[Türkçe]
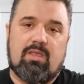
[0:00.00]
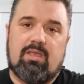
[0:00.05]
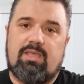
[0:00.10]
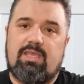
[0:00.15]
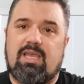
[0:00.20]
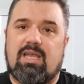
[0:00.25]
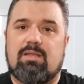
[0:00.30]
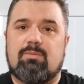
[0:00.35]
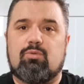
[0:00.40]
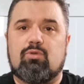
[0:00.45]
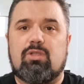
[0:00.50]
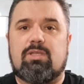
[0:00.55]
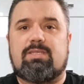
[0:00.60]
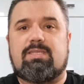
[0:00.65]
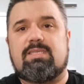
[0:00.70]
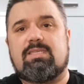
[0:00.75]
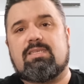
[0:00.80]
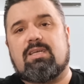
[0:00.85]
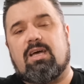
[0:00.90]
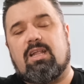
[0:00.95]
Yani buna
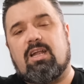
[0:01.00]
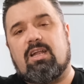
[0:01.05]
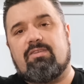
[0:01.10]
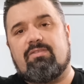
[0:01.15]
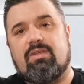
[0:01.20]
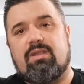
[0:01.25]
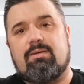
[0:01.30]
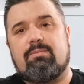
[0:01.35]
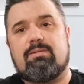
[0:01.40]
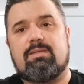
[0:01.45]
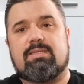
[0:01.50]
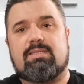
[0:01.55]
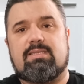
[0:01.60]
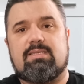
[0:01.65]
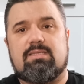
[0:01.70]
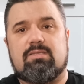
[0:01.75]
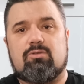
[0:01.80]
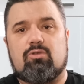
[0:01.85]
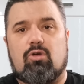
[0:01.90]
siz karar verebilirsiniz.